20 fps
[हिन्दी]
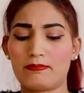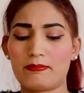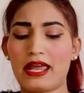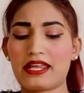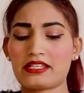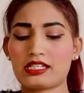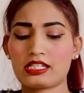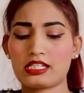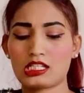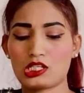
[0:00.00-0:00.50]

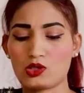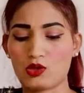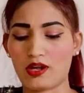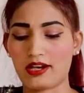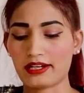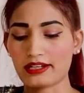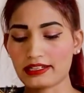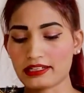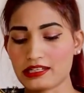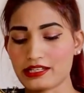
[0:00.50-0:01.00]
मैचिंग की
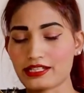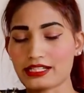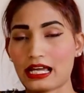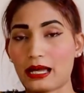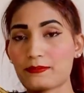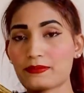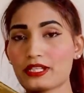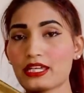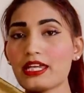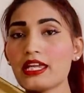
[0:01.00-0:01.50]
ज्वेलरी के
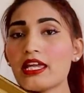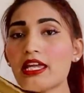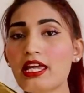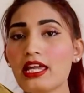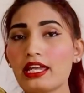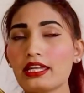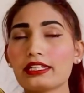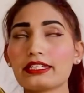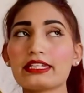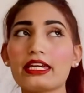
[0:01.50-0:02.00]
हिसाब से
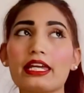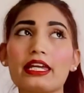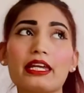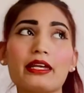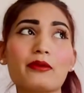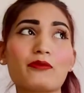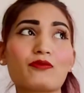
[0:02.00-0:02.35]
ये